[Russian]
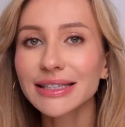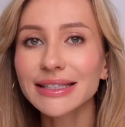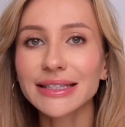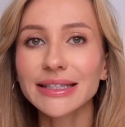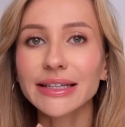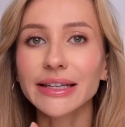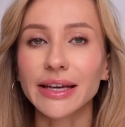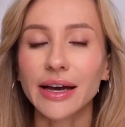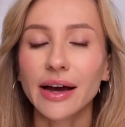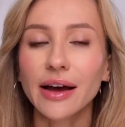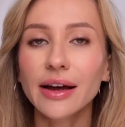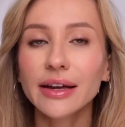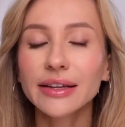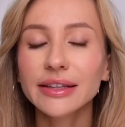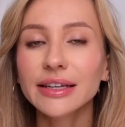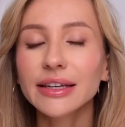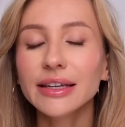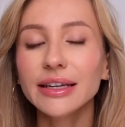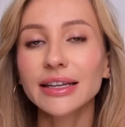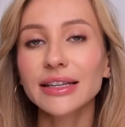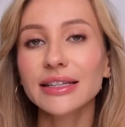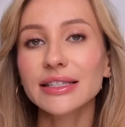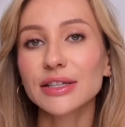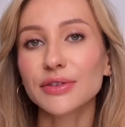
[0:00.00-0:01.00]

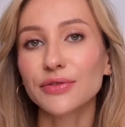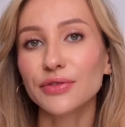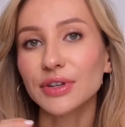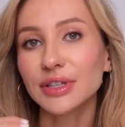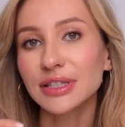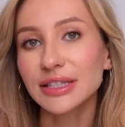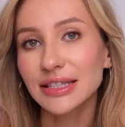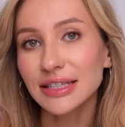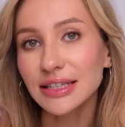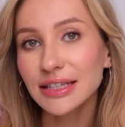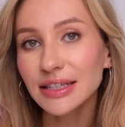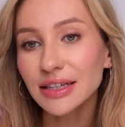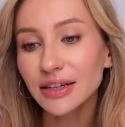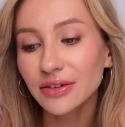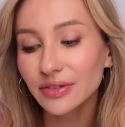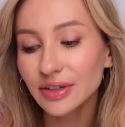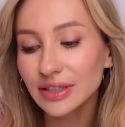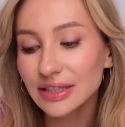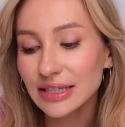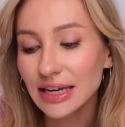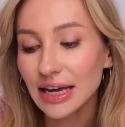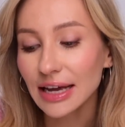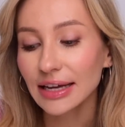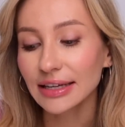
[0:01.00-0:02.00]
сияние или
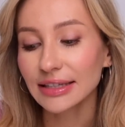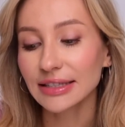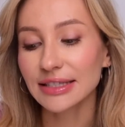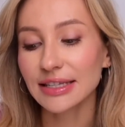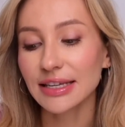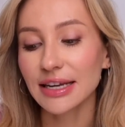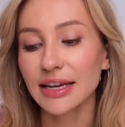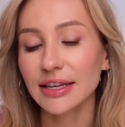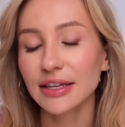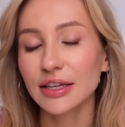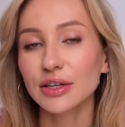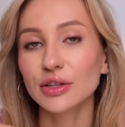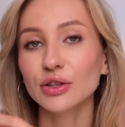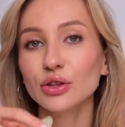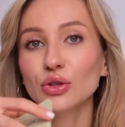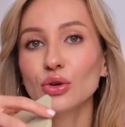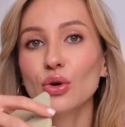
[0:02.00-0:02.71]
зафиксировать тени,